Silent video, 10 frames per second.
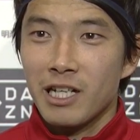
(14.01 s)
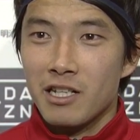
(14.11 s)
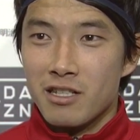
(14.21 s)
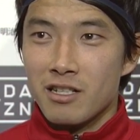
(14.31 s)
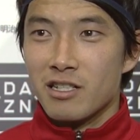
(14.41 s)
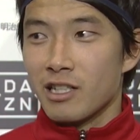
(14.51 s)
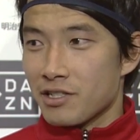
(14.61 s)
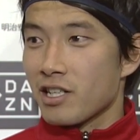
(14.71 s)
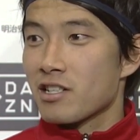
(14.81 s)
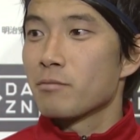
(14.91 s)
慣れ親しんだ
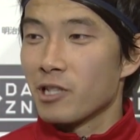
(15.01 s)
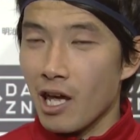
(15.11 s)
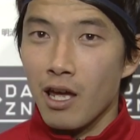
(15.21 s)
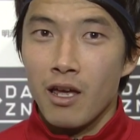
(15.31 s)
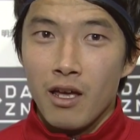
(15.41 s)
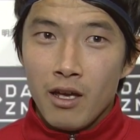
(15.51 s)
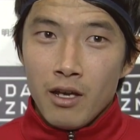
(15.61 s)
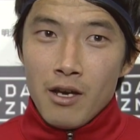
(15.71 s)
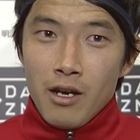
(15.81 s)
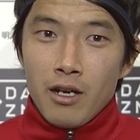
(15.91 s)
スタジアムで、
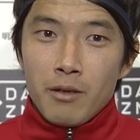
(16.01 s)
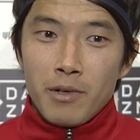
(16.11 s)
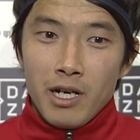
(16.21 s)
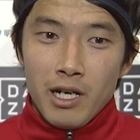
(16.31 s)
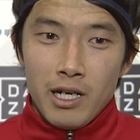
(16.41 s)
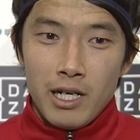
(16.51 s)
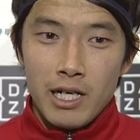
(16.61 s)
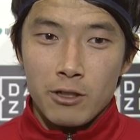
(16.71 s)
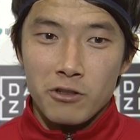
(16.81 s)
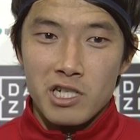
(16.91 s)
まあ、
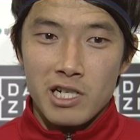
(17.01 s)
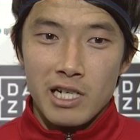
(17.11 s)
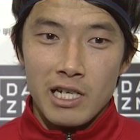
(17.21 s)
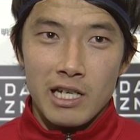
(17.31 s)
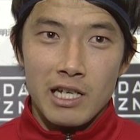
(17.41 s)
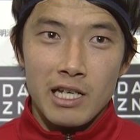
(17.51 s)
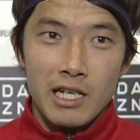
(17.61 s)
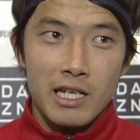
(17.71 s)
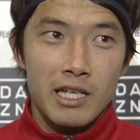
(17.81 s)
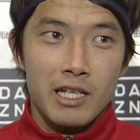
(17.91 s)
今年、
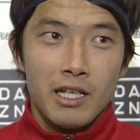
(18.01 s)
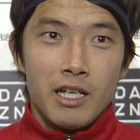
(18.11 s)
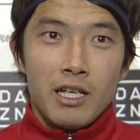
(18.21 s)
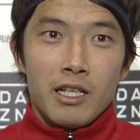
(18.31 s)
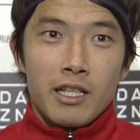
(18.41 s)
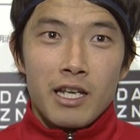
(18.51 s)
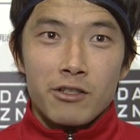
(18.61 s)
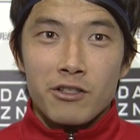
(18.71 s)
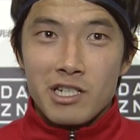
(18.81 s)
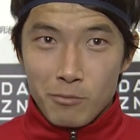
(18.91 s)
ね、
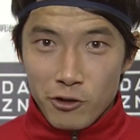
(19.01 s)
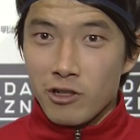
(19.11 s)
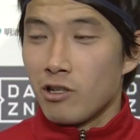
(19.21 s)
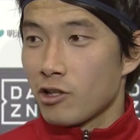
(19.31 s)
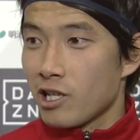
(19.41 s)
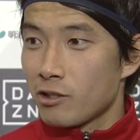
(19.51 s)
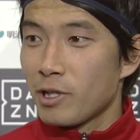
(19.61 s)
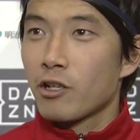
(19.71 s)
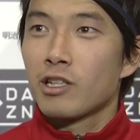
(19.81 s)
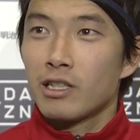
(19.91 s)
グルージャ盛岡を契約
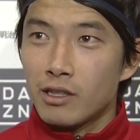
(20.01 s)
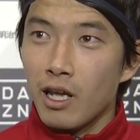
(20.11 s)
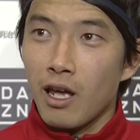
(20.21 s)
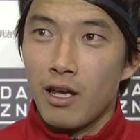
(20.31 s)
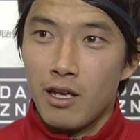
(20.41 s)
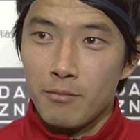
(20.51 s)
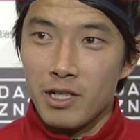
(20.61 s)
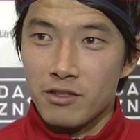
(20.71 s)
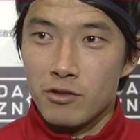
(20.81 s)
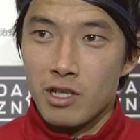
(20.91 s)
満了になって、まあ、
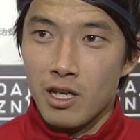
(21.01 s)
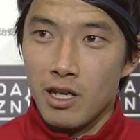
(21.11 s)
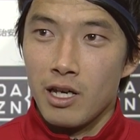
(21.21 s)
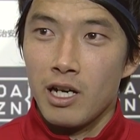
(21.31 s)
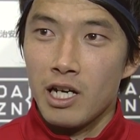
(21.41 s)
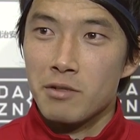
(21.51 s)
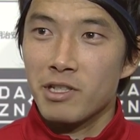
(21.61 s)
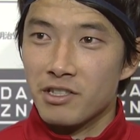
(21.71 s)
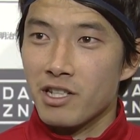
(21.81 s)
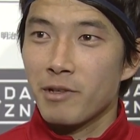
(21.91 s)
そして初め
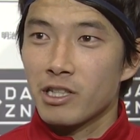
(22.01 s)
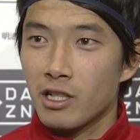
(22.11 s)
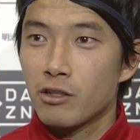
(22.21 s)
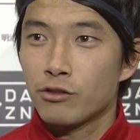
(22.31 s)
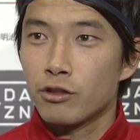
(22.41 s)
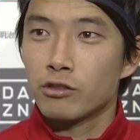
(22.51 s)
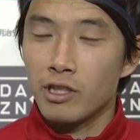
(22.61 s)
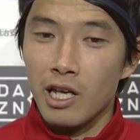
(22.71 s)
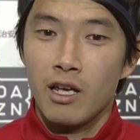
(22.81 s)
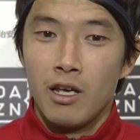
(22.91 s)
てスタメンで出れるということ
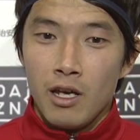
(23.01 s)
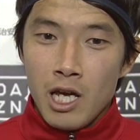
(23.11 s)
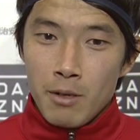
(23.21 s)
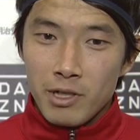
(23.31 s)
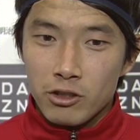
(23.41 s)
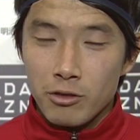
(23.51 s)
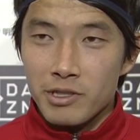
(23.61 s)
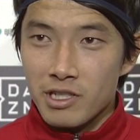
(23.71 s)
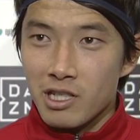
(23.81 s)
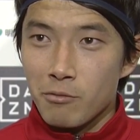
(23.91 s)
で、まあ、特
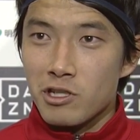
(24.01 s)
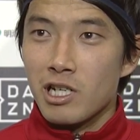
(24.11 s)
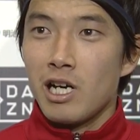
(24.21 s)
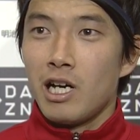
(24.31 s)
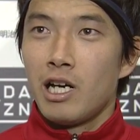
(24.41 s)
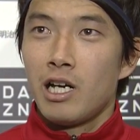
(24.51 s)
別な気持ちが